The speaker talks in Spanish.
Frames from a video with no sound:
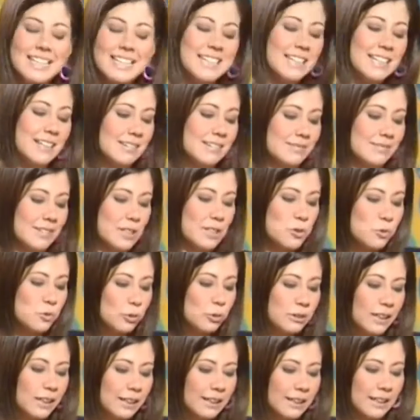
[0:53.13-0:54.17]
Y
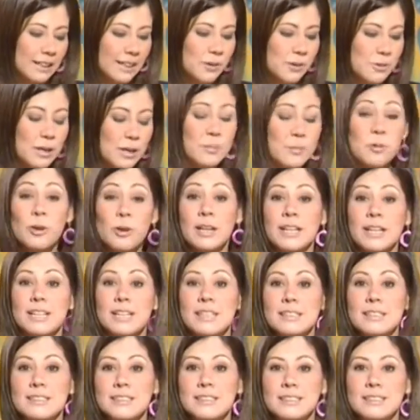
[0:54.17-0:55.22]
resulta que es una
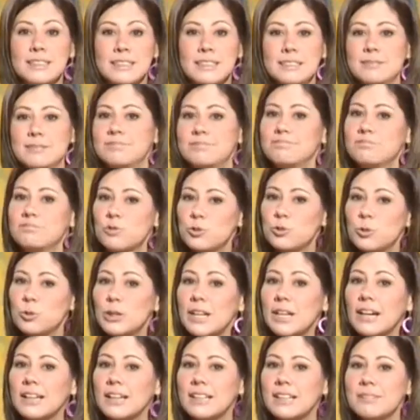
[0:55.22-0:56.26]
mujer eh,
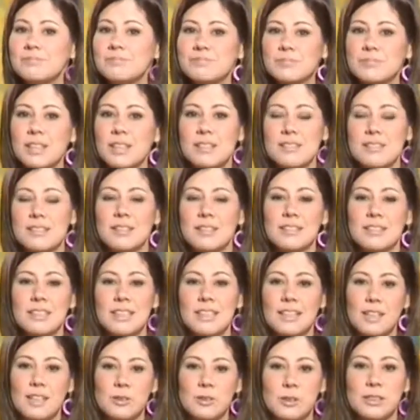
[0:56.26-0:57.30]
zuliana que se ha
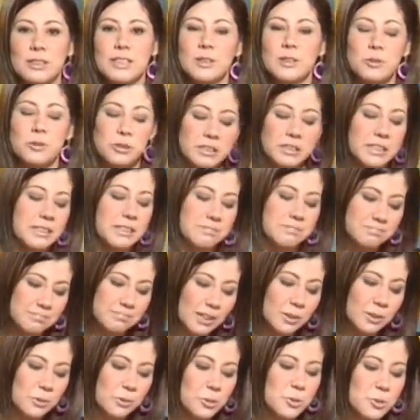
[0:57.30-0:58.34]
dedicado a recorrer
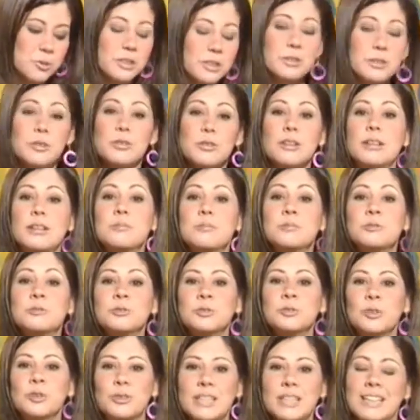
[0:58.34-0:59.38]
algunos sitios del
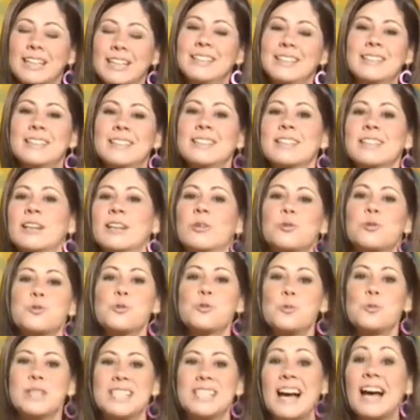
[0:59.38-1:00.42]
mundo y que le ha dedicado
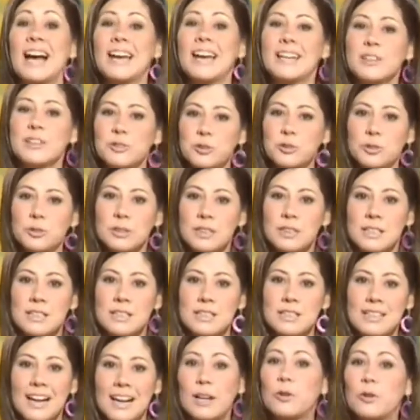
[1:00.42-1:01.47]
su vida a esto,
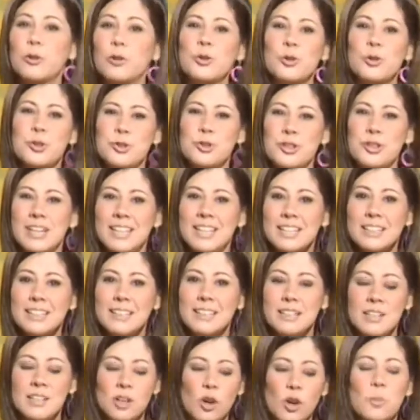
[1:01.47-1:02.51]
a conocer
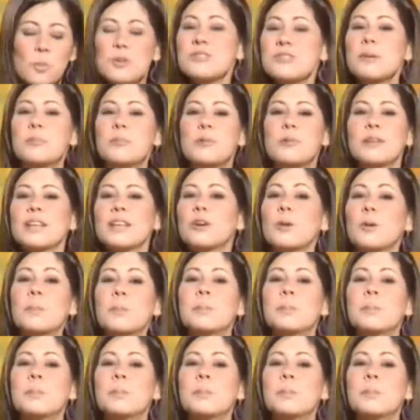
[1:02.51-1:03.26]
cómo se puede